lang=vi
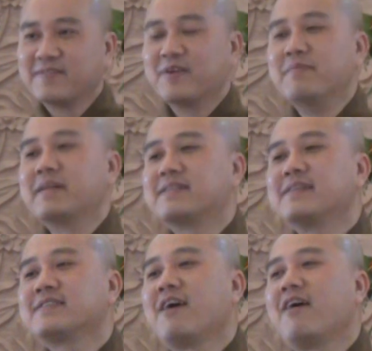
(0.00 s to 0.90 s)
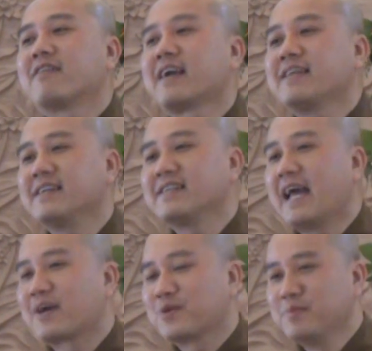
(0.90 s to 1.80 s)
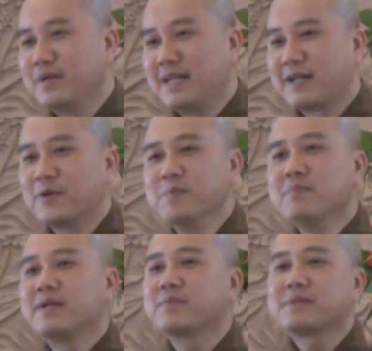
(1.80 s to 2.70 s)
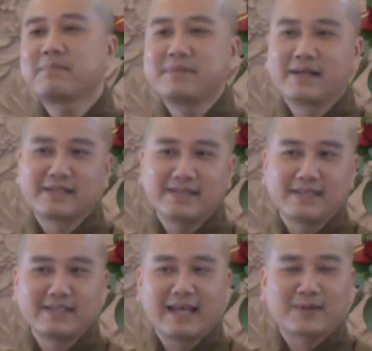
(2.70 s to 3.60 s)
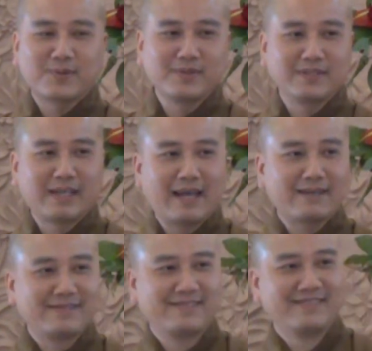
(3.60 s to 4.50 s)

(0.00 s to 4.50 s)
rồi mình cứ cho cái diễn đạt của mình là đúng mình không chấp nhận cái diễn đạt của người khác